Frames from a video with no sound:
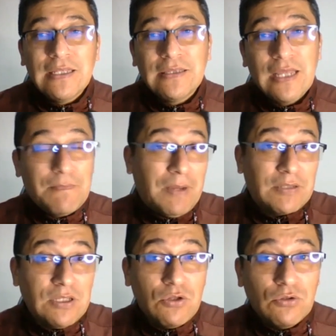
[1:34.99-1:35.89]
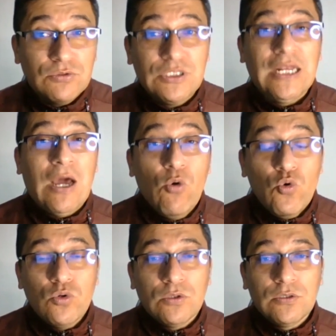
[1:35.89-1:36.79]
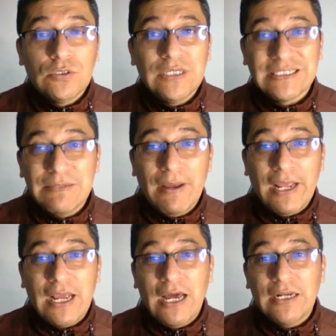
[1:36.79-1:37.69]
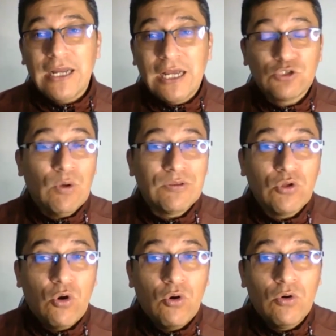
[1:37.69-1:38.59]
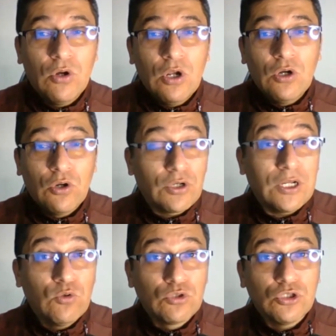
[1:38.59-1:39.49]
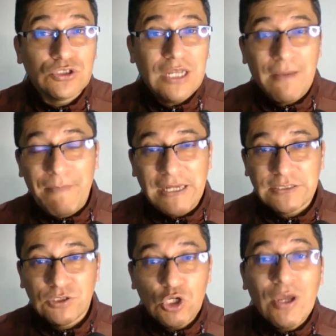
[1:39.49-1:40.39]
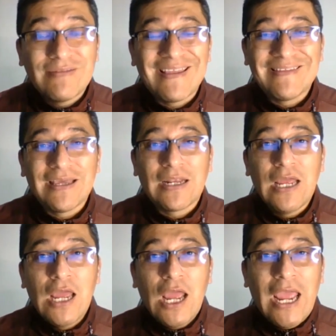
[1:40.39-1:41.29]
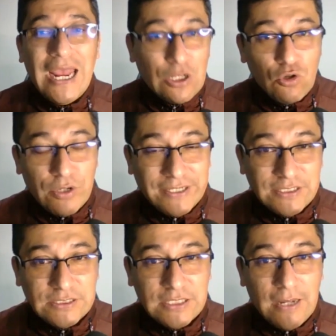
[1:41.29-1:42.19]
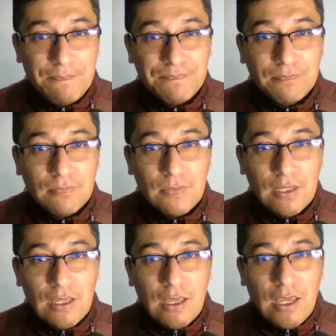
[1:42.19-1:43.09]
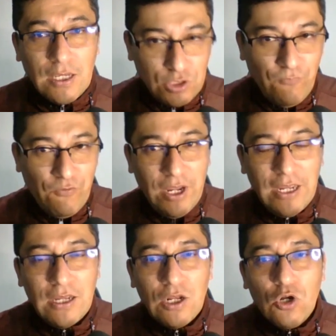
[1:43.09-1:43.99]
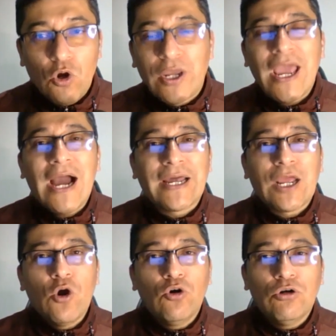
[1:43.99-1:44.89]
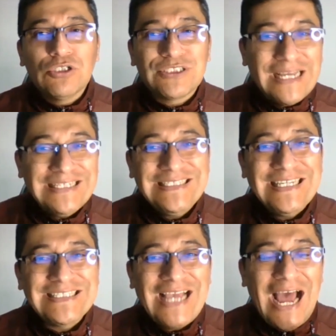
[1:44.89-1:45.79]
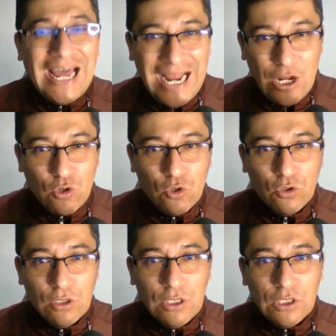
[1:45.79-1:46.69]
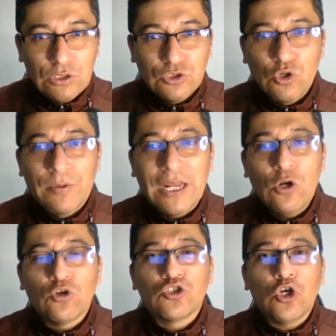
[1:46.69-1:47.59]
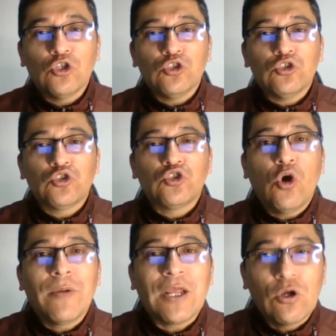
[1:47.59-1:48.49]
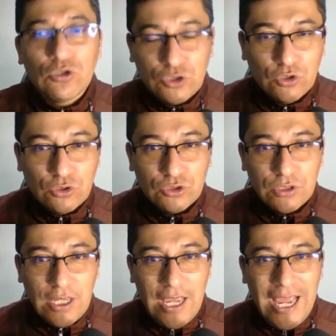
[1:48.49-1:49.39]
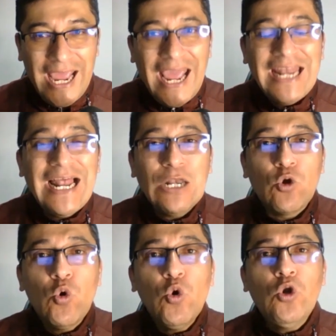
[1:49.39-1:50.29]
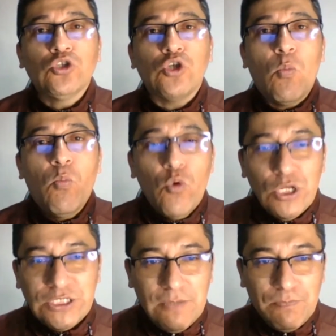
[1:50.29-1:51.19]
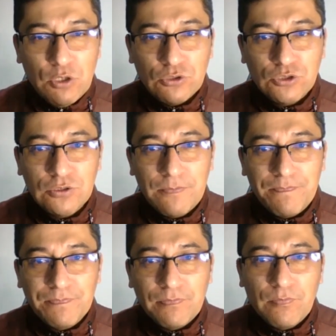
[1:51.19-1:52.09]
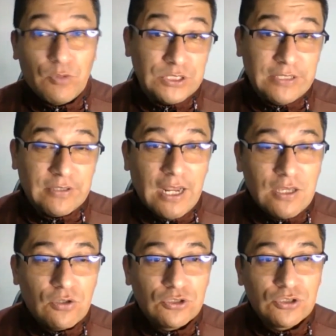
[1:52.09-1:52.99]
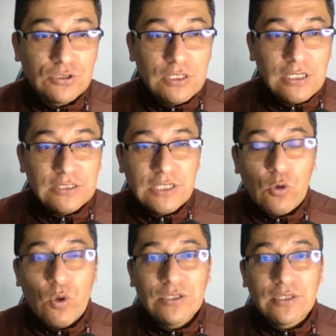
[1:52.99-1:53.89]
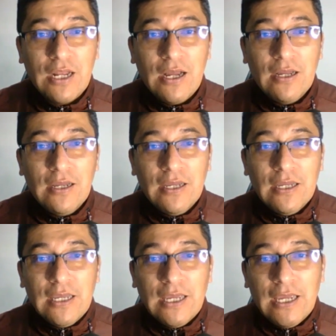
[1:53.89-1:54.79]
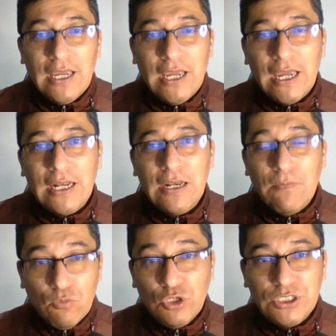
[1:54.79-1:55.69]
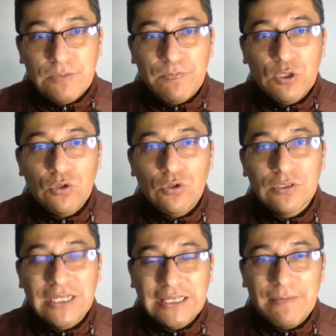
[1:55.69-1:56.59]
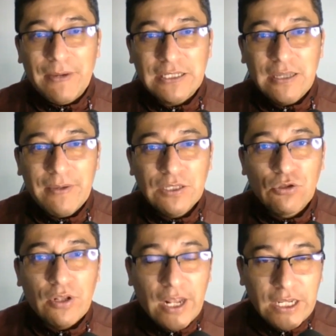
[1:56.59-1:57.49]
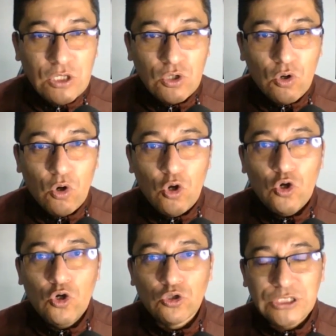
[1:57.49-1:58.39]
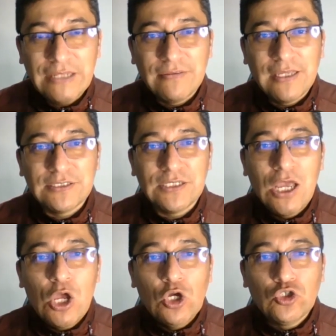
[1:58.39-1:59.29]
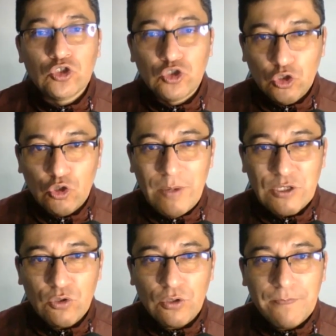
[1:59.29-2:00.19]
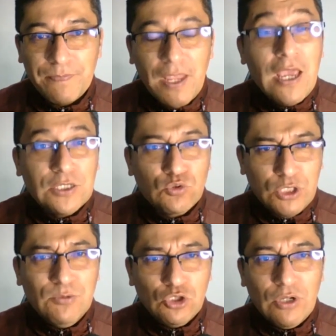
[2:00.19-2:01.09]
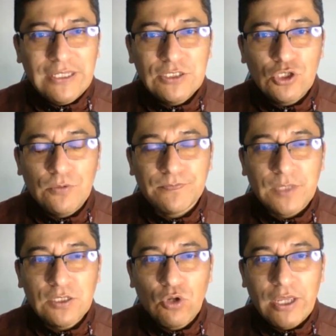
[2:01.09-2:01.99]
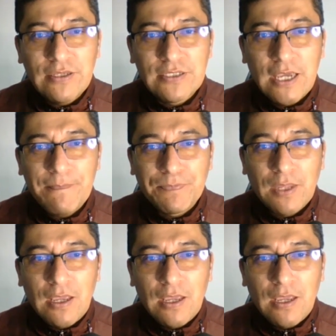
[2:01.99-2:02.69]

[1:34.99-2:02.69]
del partido de la U, y así manejar a su antojo los recursos de la paz, dio a entender el congresista. Esto fue lo que agregó Sánchez Arango sobre los sobrecostos en algunos municipios, pues entre ellos se encuentra el municipio del departamento de Nariño, Los Andes, Sotomayor. Escuchemos con atención qué es lo que dice